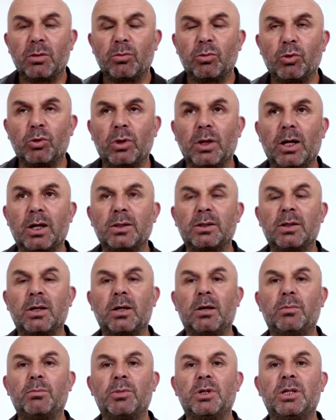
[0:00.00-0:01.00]
Bunlar
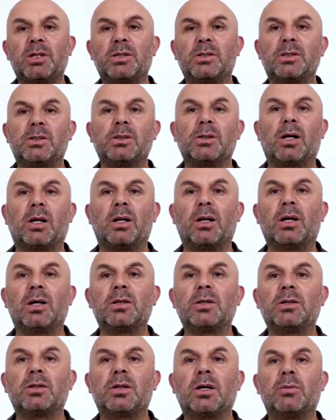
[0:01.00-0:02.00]
da birisi Allah'ın
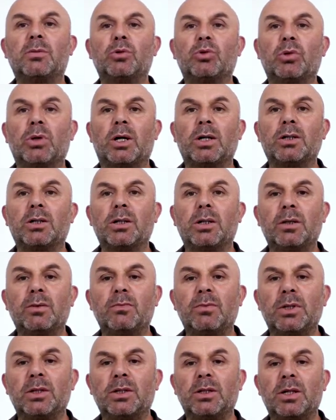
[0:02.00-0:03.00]
kitabı Kur'an-ı Kerim
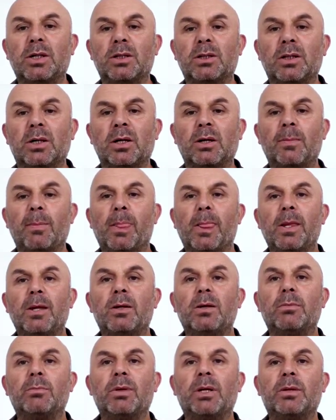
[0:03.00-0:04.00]
ve diğeri de
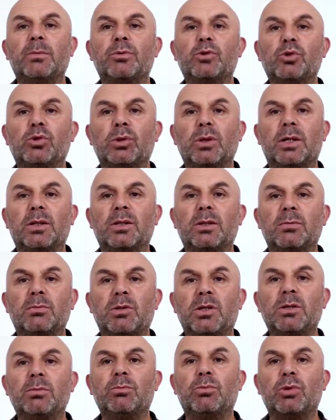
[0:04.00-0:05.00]
benim sünnetim.
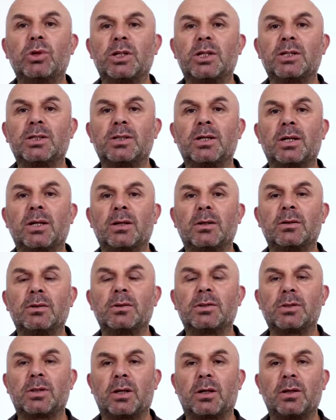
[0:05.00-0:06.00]
Kim bu ikisine
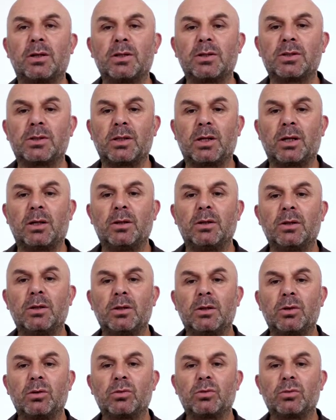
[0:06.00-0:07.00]
sarılırsa
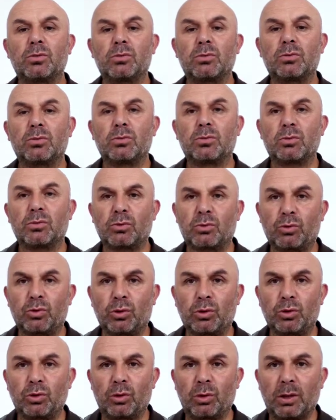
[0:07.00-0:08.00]

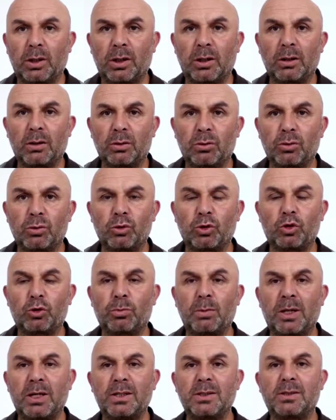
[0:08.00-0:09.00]
kötü yola
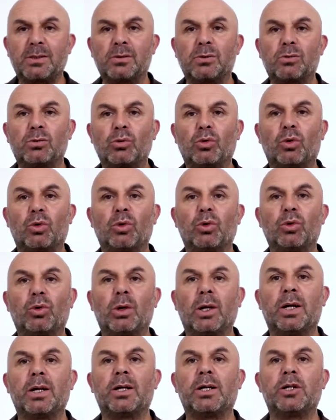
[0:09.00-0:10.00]
düşmez, doğru
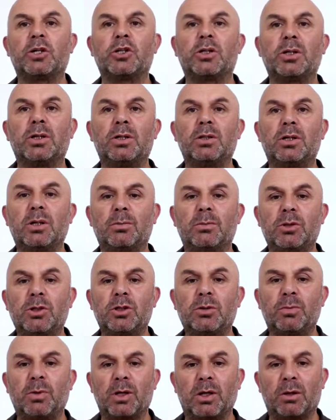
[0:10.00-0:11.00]
yola erişir
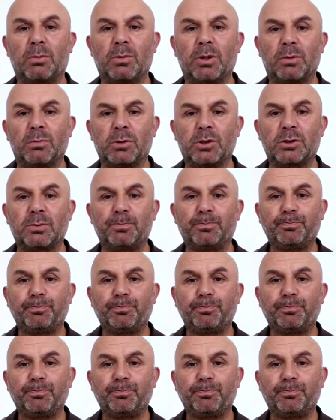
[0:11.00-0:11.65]
demiş Peygamberimiz.